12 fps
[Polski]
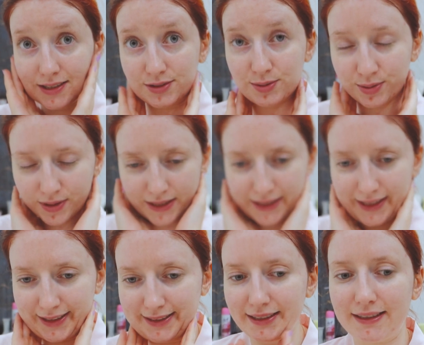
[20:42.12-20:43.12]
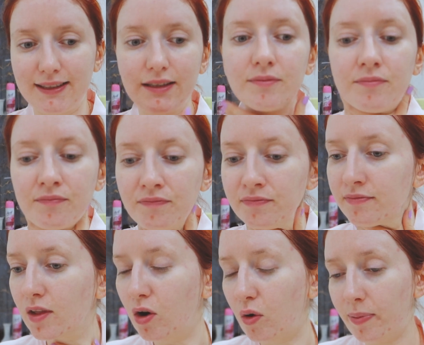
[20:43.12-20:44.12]
dla skóry jak taki
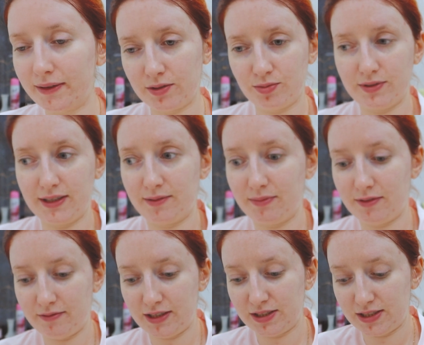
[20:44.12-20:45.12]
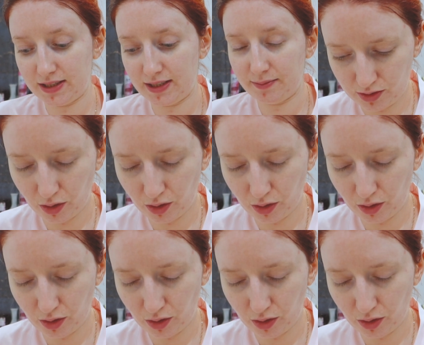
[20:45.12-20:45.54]
opatrunek, mam wrażenie.